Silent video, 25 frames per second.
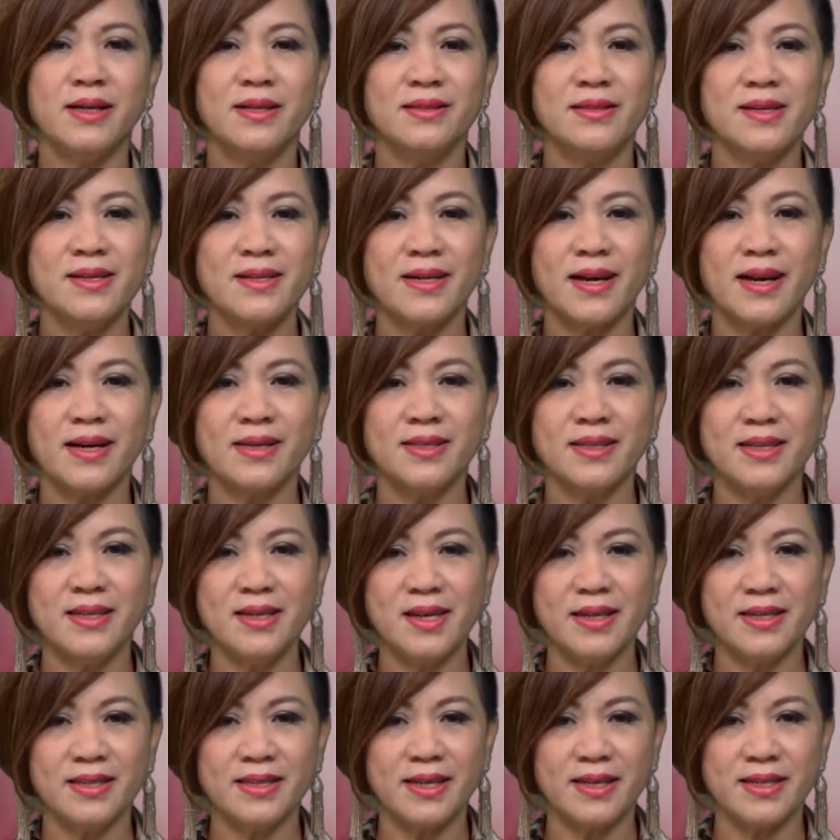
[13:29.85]
Tất cả những
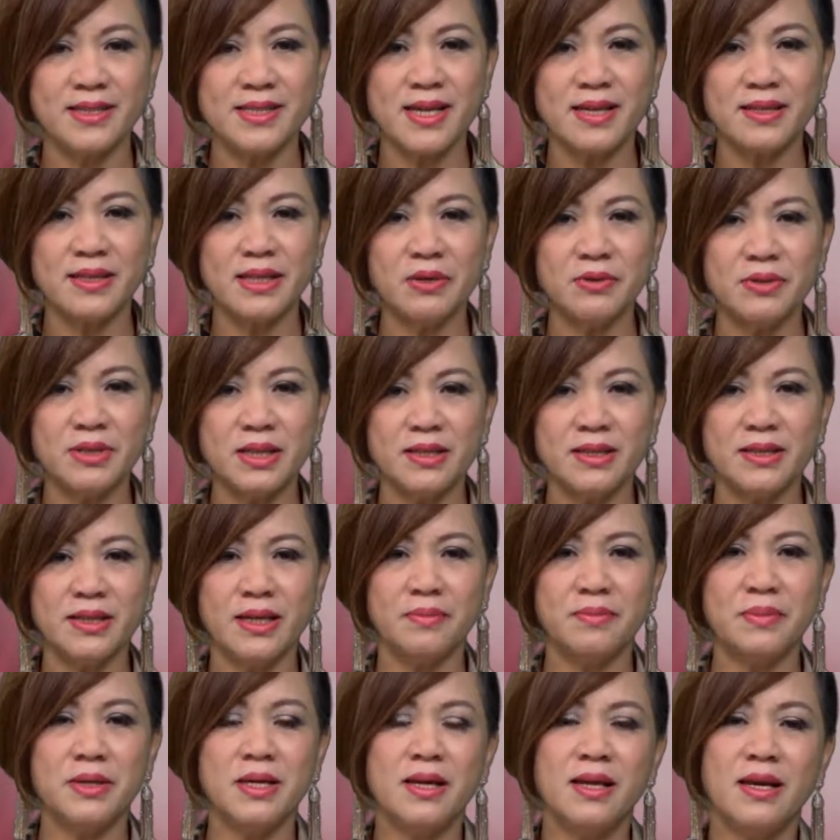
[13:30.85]
lời nhận xét thiếu trách
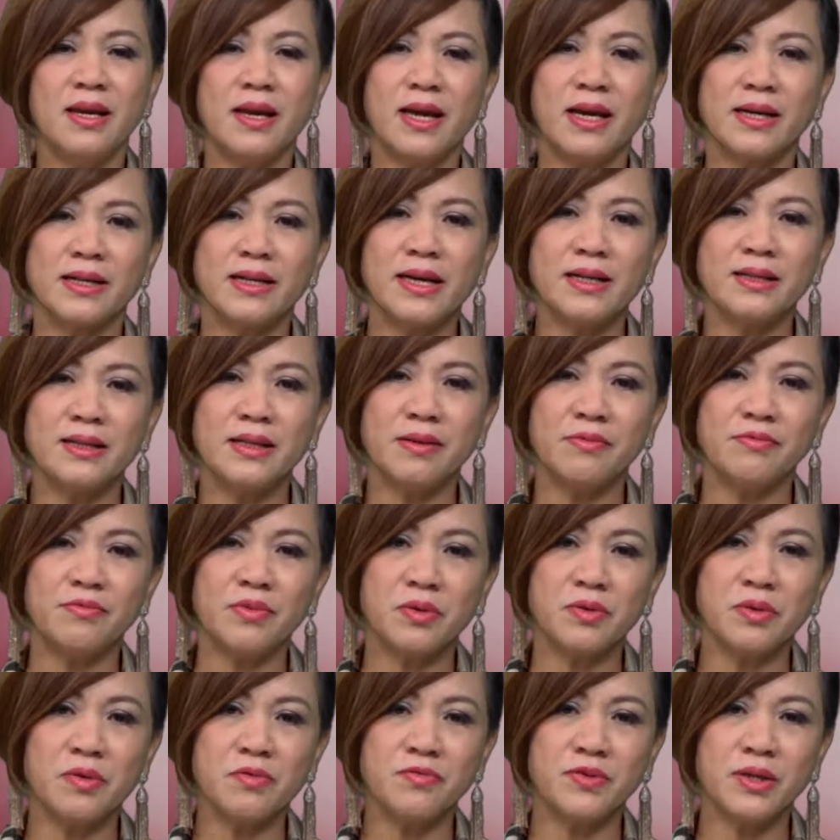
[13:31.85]
nhiệm là can thiệp vào
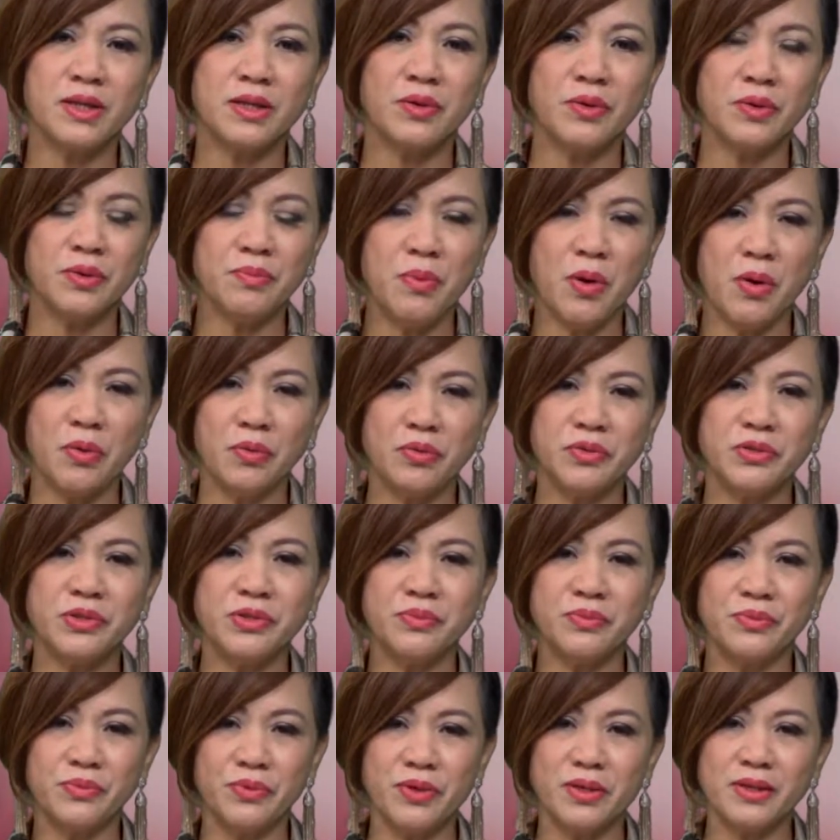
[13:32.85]
công việc nội bộ của
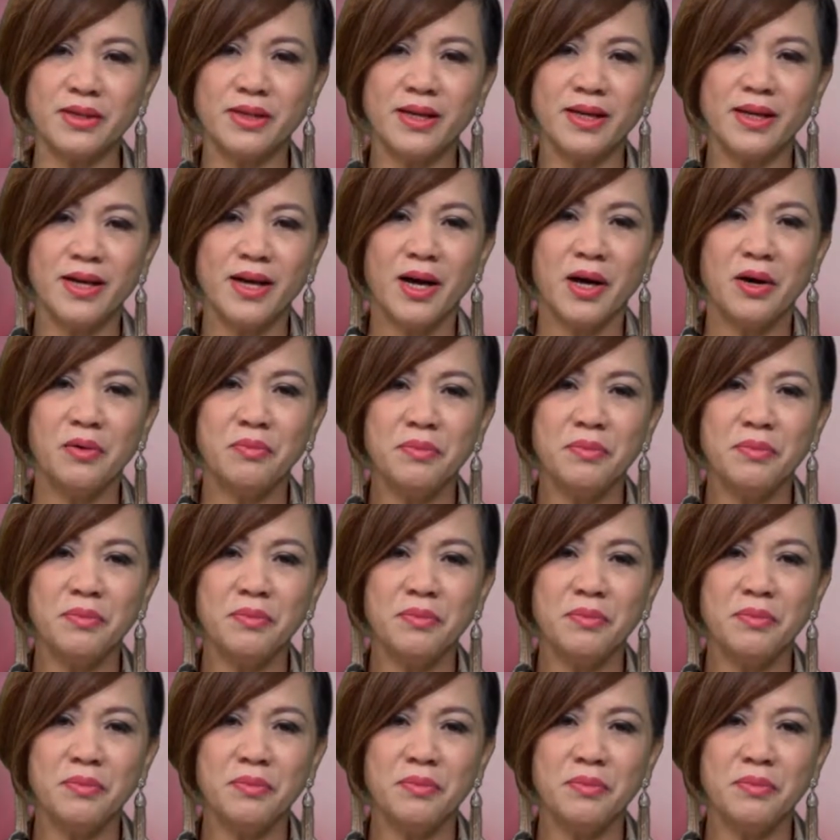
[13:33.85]
Trung Quốc. Ông